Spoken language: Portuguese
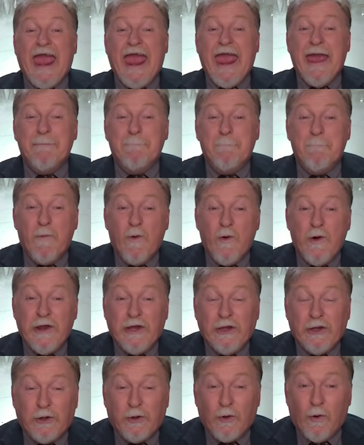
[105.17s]
é
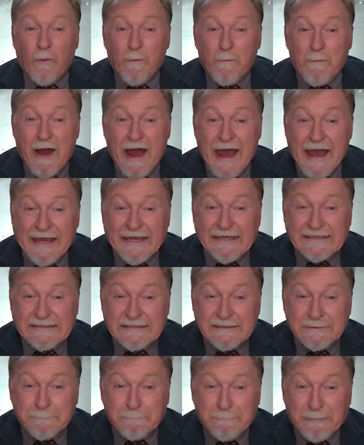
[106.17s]
muito
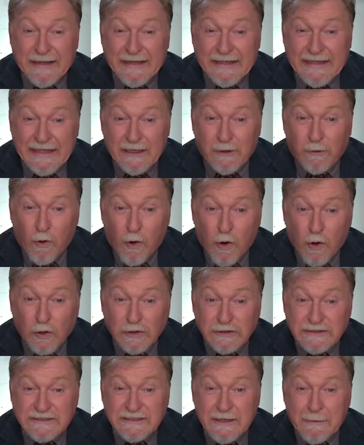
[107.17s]
mais
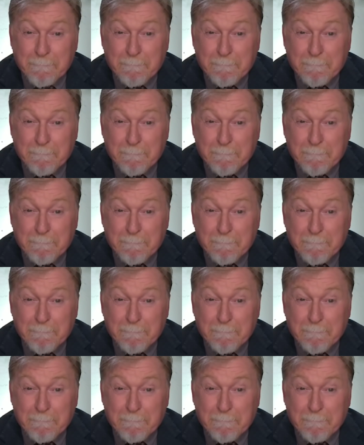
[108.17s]
perigosa,